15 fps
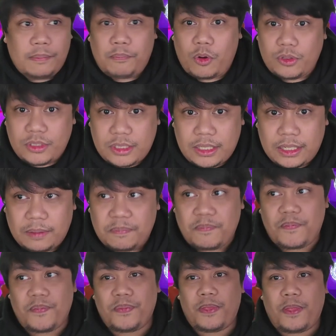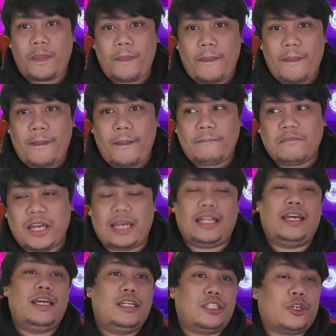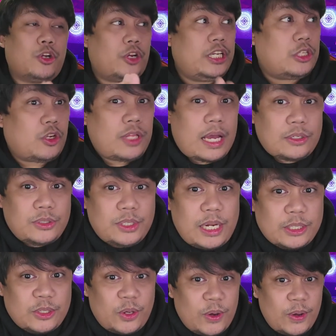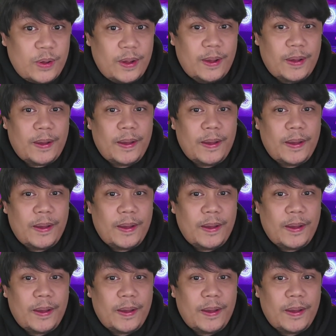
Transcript: hindi Ponzi. Yan. Siguro introduction lang to.